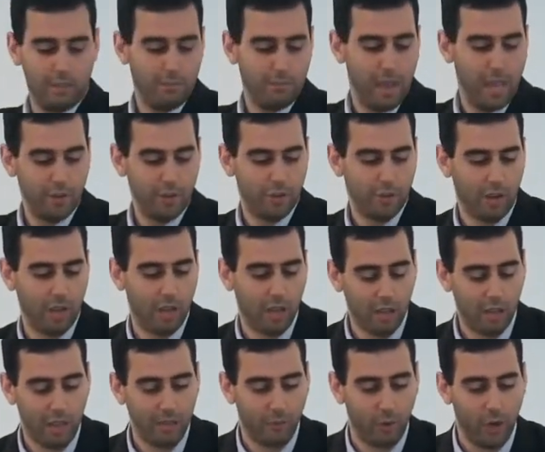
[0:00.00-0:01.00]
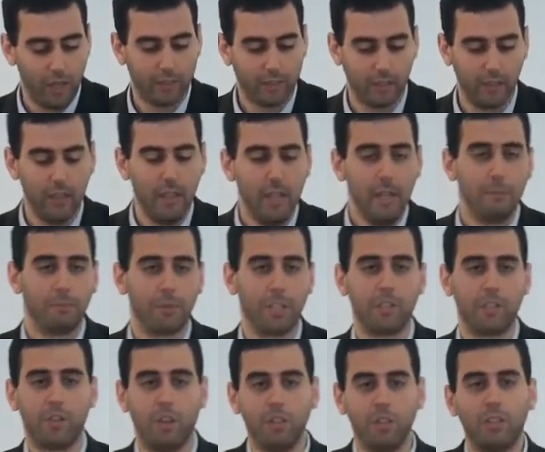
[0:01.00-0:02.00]
in diesen Menschen ge äh, geworden,
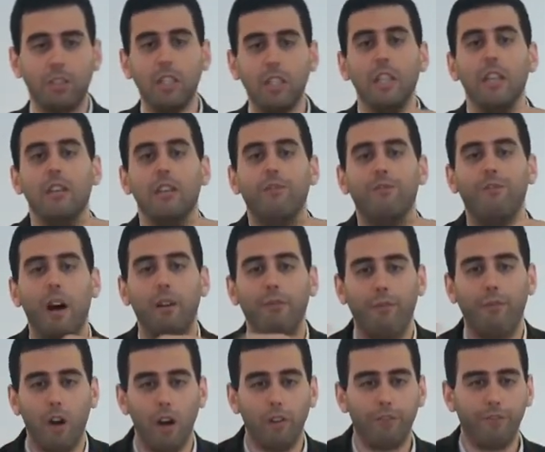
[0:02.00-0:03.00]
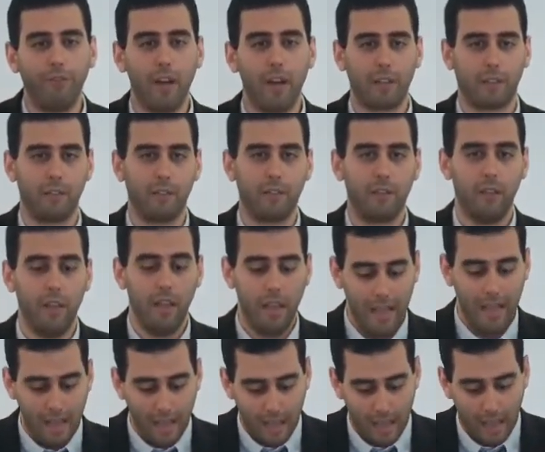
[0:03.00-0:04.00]
dass Gott sie verworfen hat.
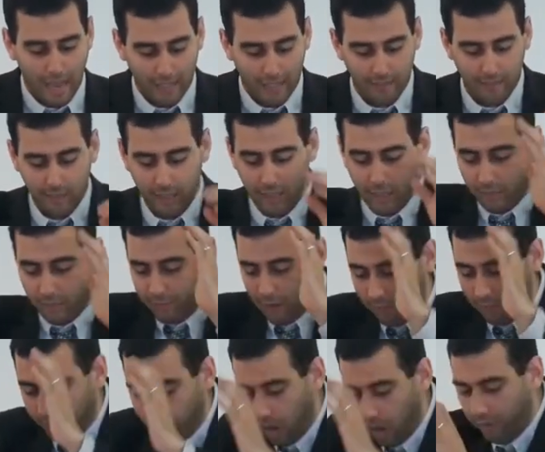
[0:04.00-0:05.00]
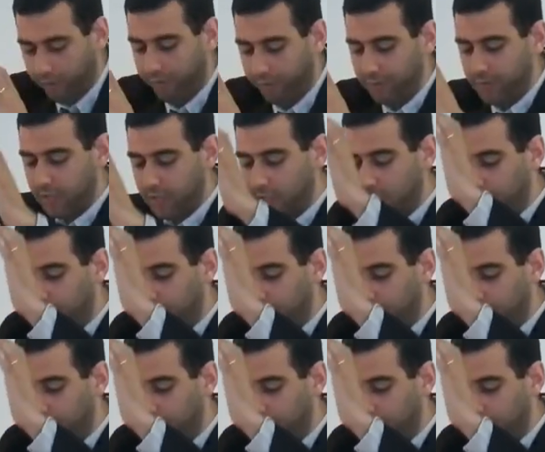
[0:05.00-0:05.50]
Er hat sie verworfen.